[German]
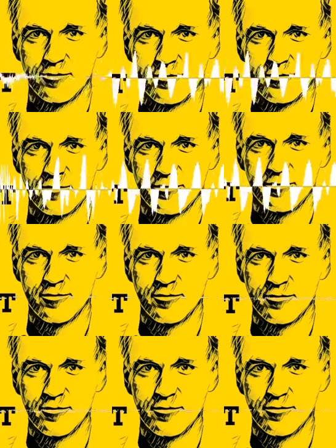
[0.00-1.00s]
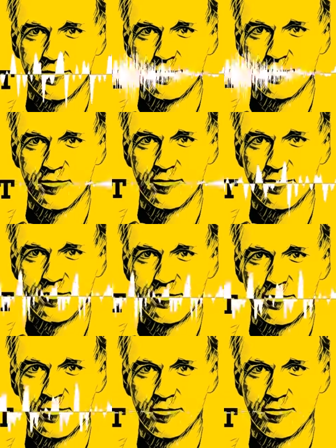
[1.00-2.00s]
war noch gar nicht offiziell,
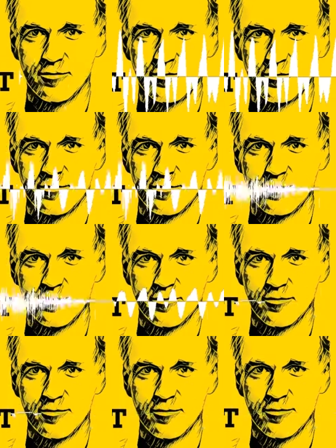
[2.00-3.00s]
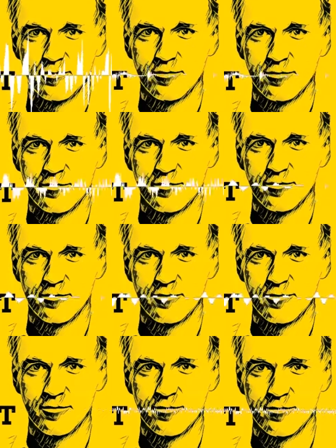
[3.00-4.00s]
aber wir haben es dann flach gehalten.
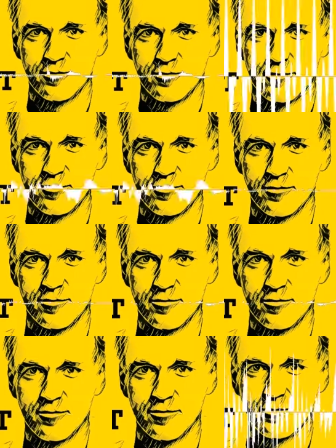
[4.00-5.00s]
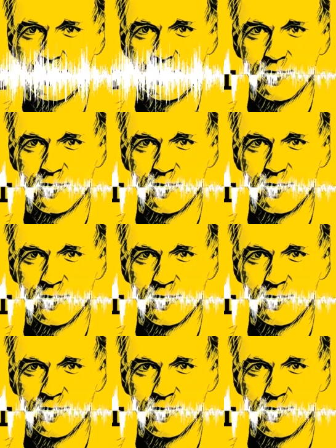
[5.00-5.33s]
Gut, herzlich